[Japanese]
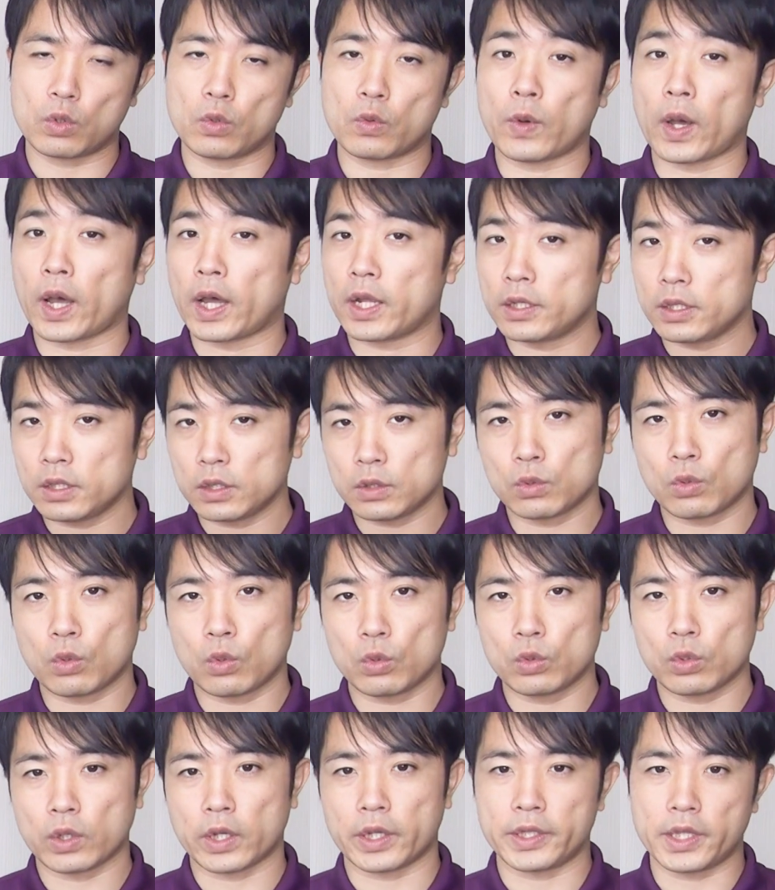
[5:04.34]
の悪い
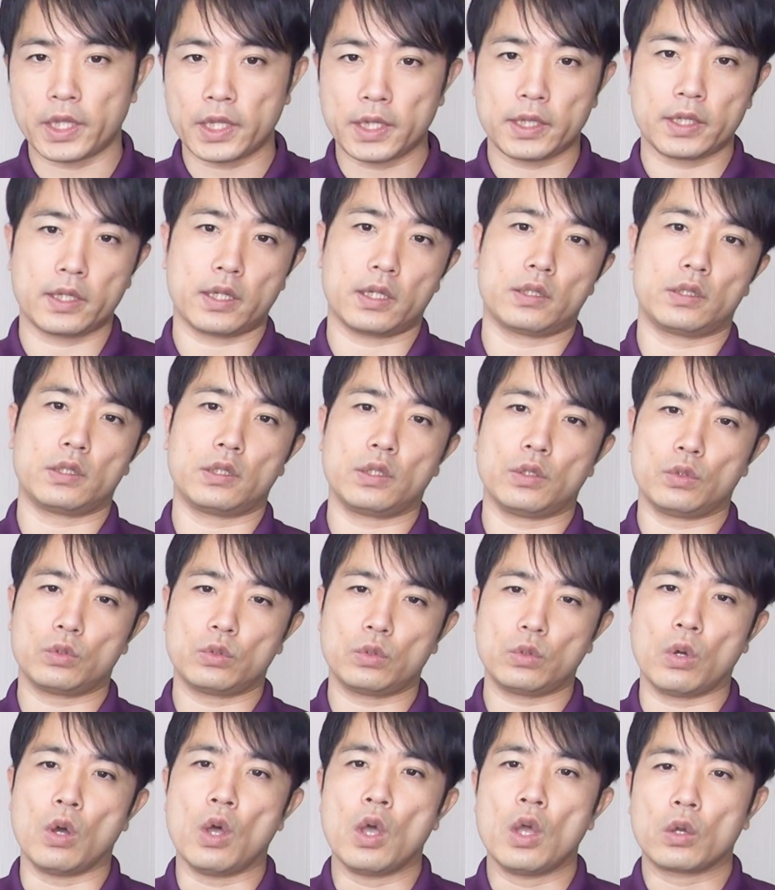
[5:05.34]
行動が何かっていう
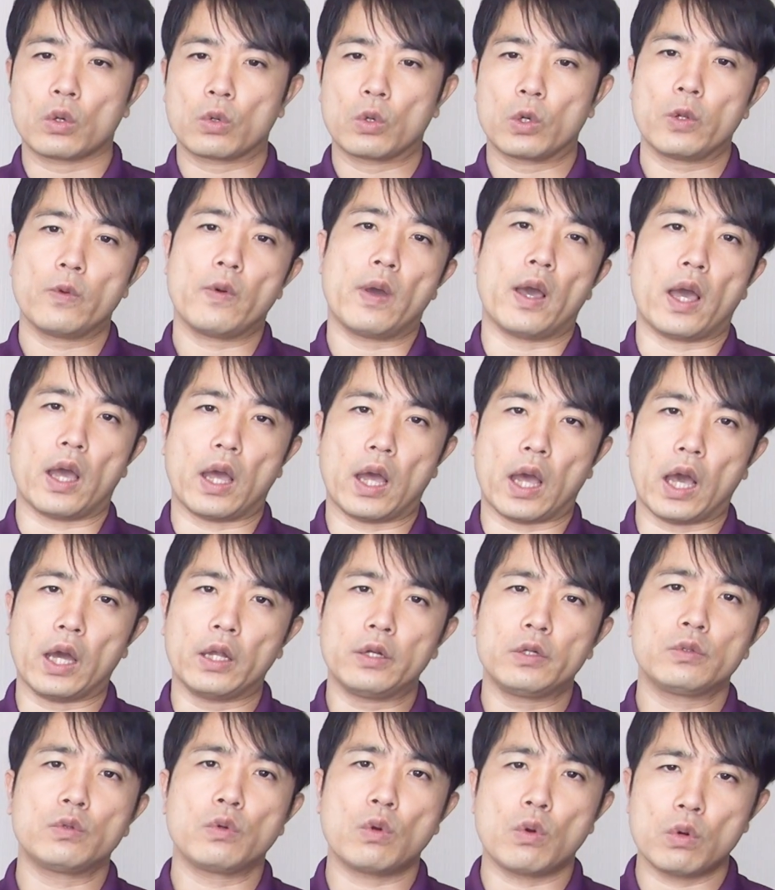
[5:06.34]
と、これは
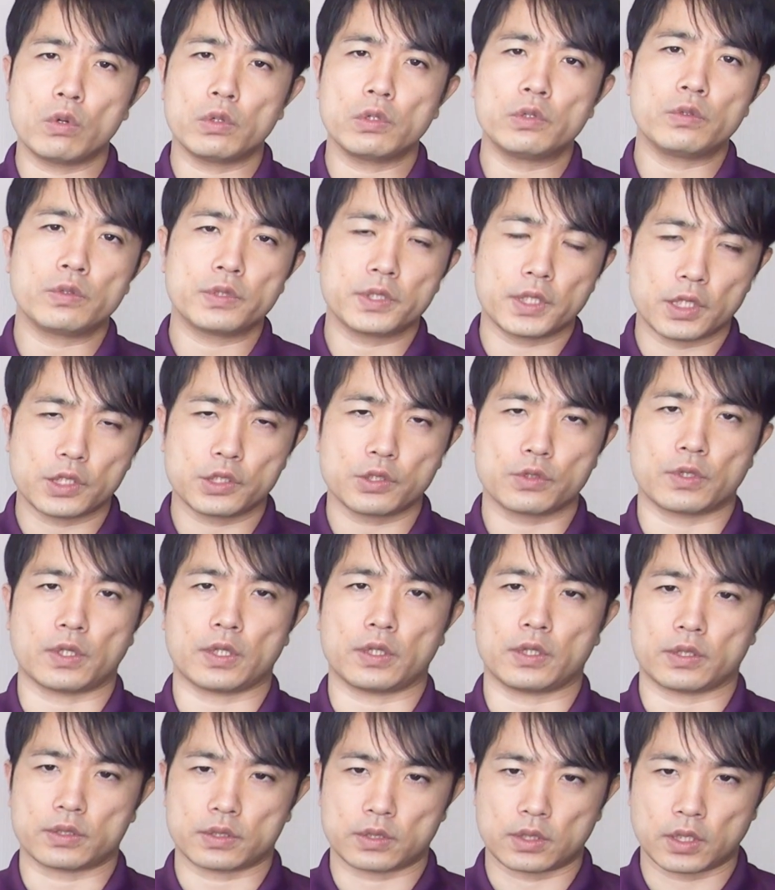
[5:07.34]
アルコールの摂取な
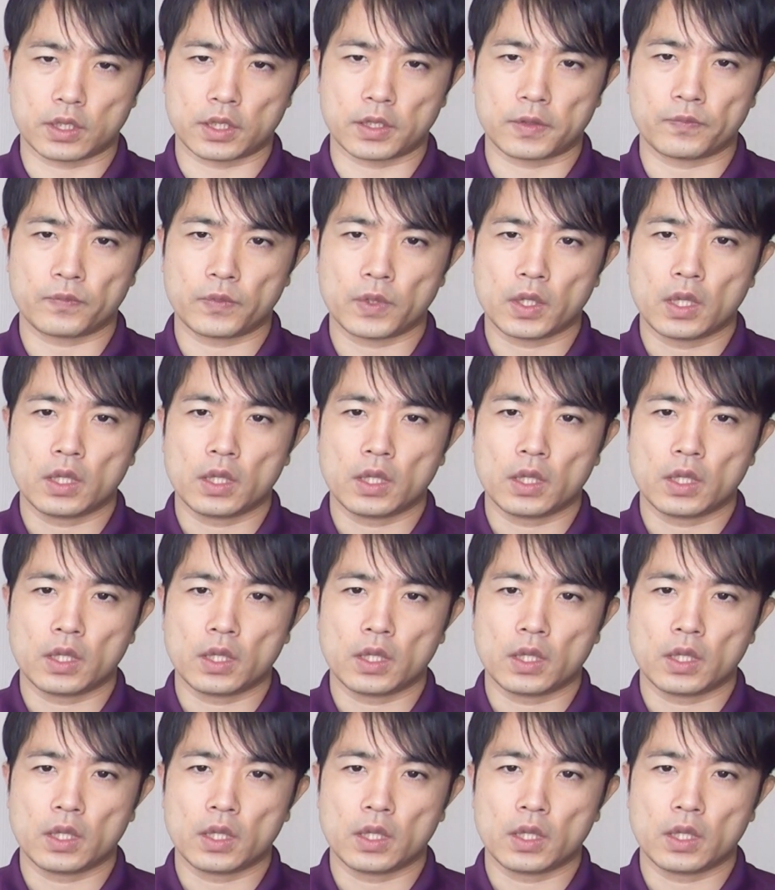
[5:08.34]
んですね。